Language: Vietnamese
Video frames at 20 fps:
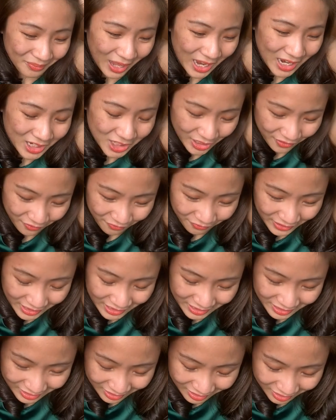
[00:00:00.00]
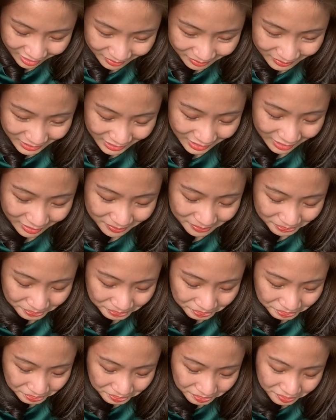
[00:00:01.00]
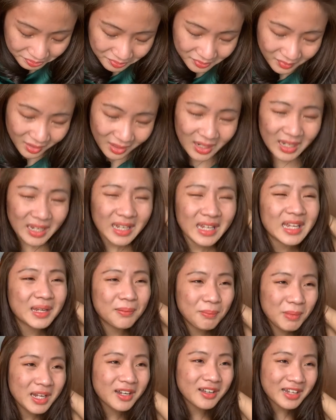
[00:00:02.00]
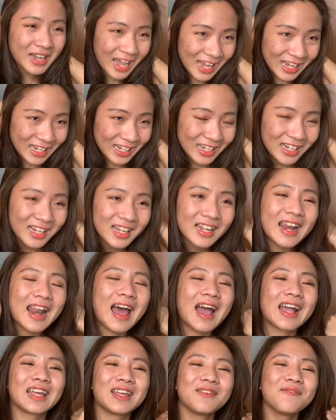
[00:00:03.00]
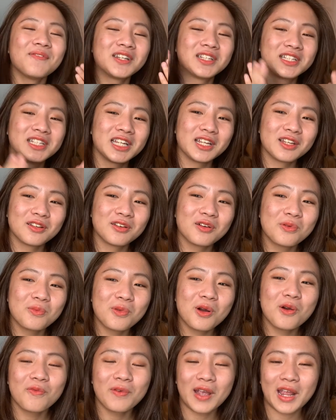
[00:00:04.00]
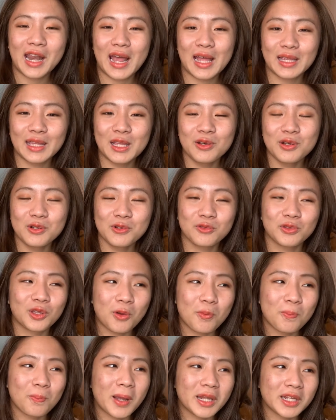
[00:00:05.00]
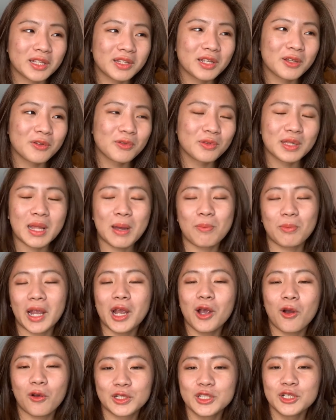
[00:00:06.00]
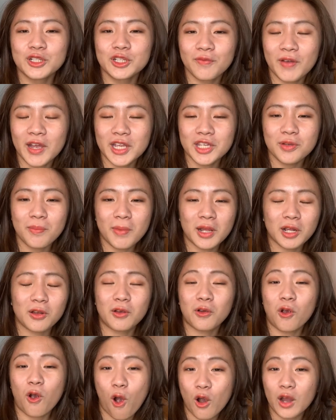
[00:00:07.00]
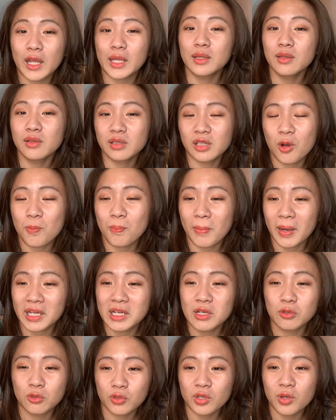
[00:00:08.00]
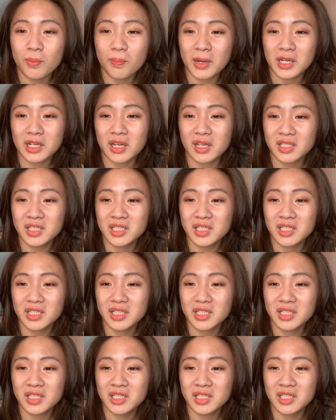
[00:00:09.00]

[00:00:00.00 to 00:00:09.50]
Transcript: AJ Finn um, thì um, ý mình ở đây là cái nhân vật chính cũng không phải là theo kiểu tòng mạch theo dạng cách khó chịu như vậy nhưng mà có cái sự tòng mạch yếu tố tòng mạch đấy